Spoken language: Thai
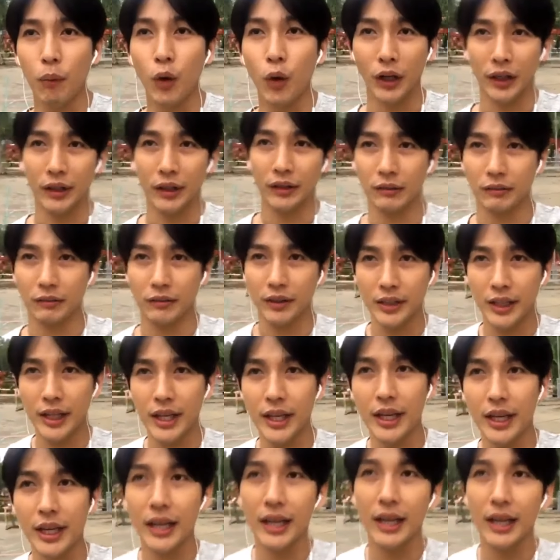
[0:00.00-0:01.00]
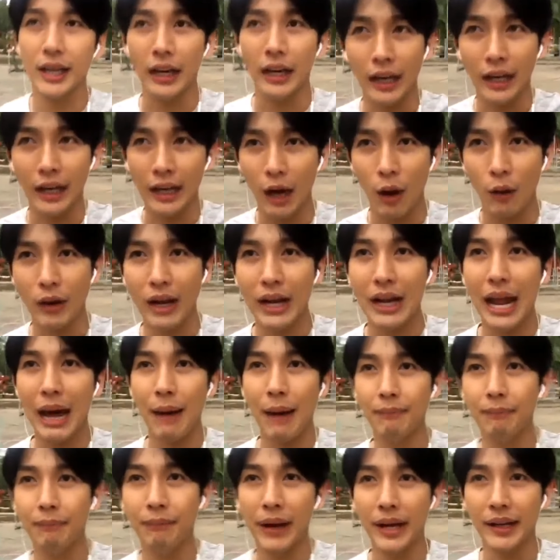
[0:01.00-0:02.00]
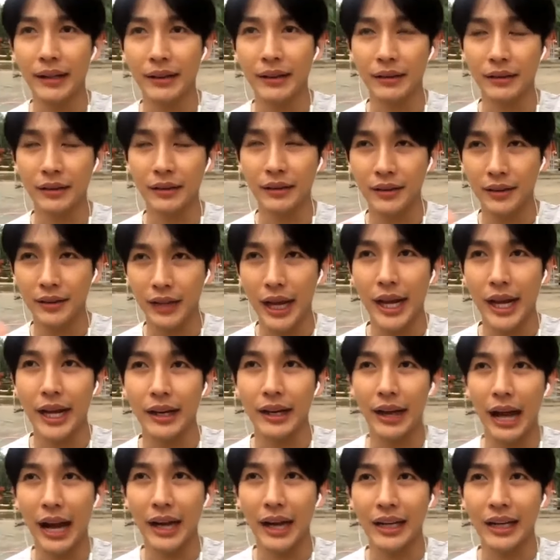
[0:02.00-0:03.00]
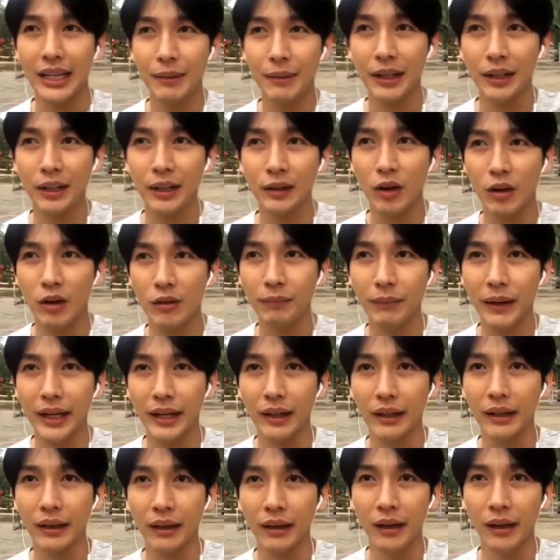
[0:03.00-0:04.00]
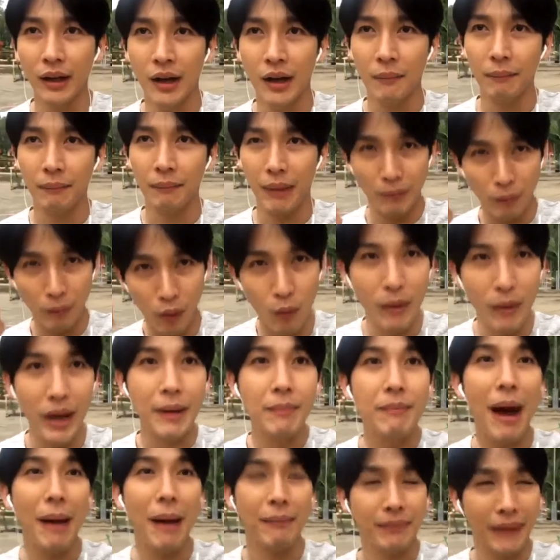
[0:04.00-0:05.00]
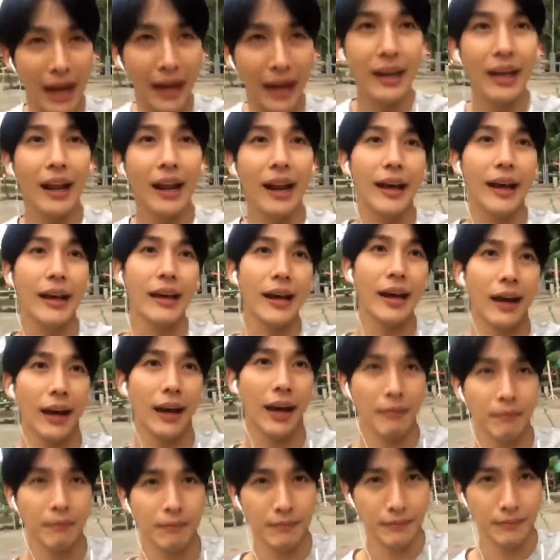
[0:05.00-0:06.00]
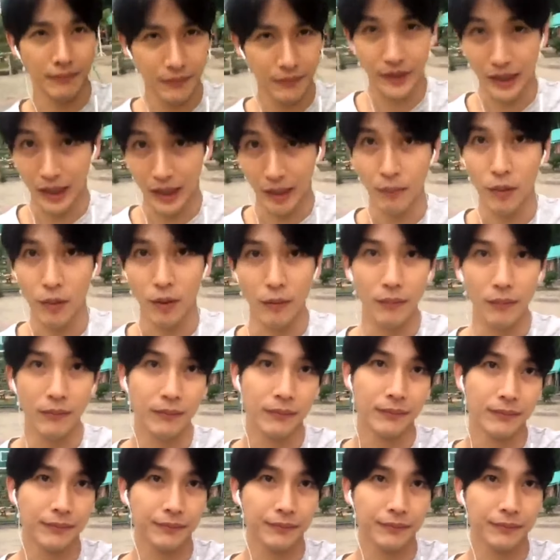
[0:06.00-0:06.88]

บทที่เราได้รับเป็นซีนนั้นที่มันจะต้องเป็นเป็นโมเมนต์แบบนั้นอะไรอย่างเงี้ยครับครับผม